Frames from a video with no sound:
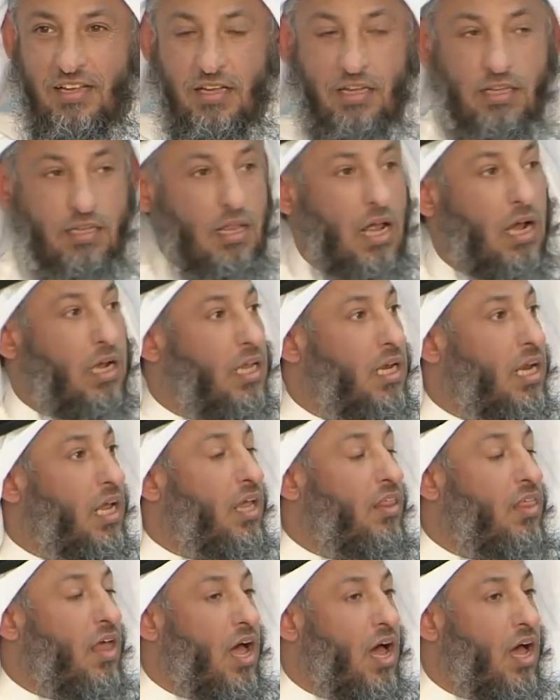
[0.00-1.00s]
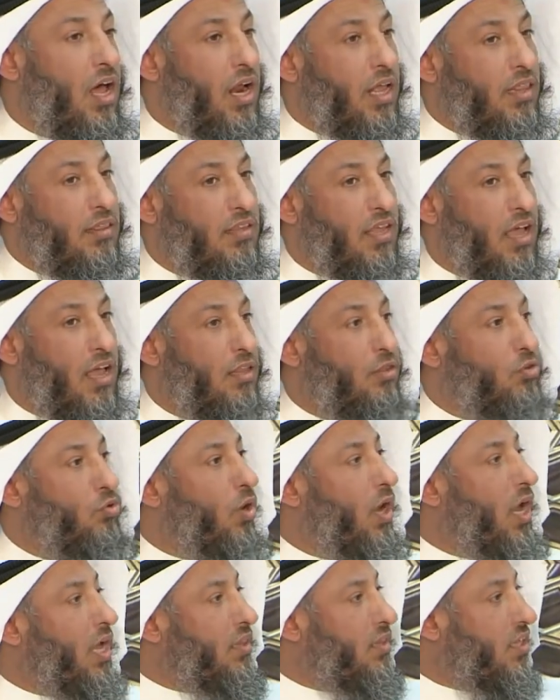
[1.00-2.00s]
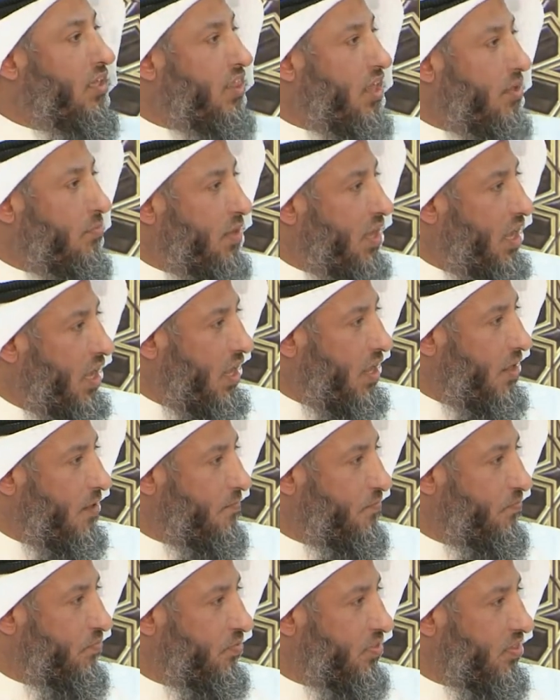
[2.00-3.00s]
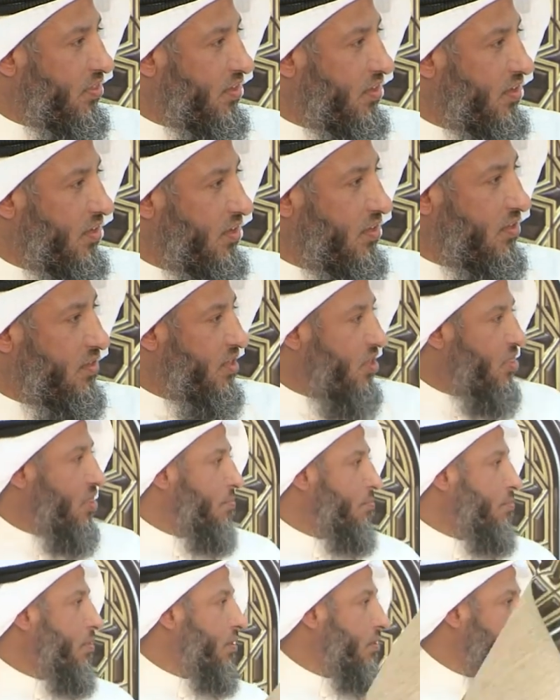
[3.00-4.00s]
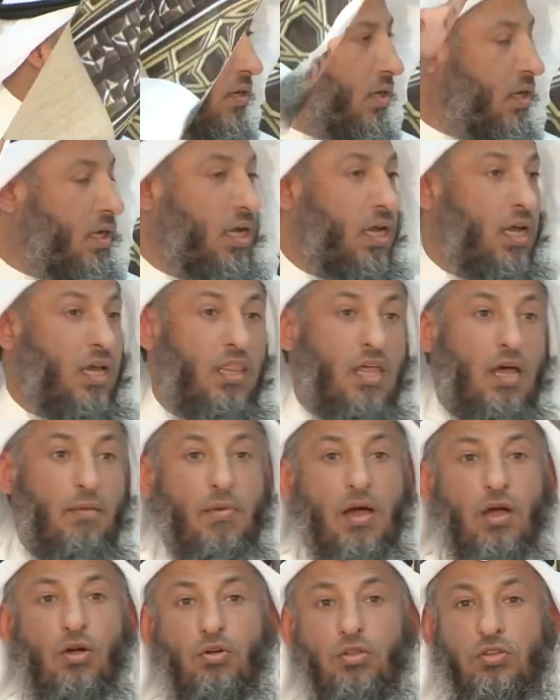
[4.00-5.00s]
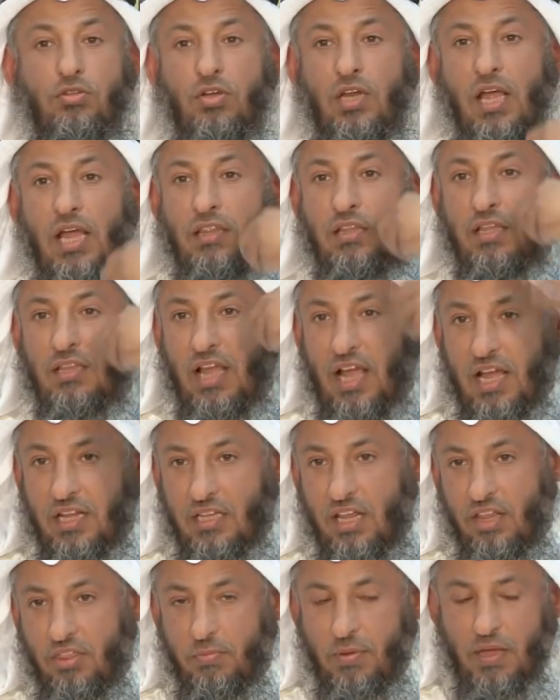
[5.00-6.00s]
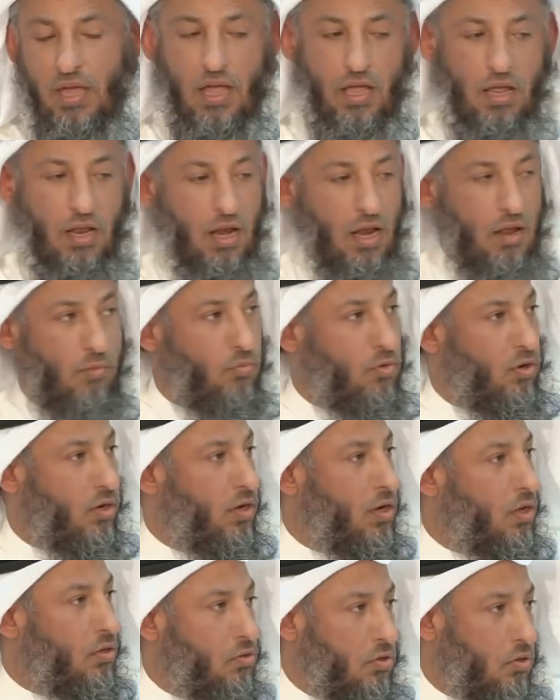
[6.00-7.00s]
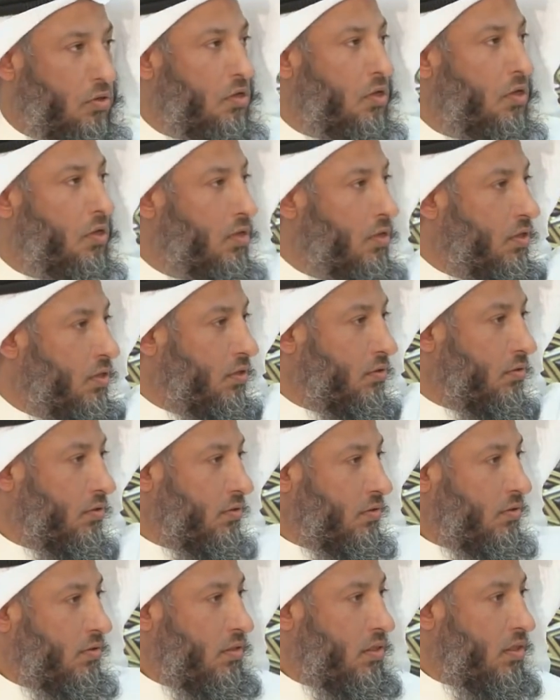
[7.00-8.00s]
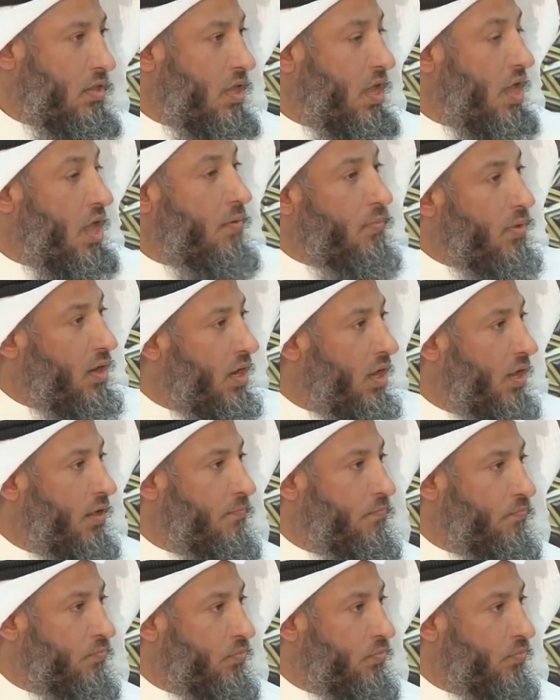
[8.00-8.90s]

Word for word: لكن إذا أردت أن تحدث بها تثبت إذا ما كنت تريد أن تتحدث بها الحمد لله اتركها أهملها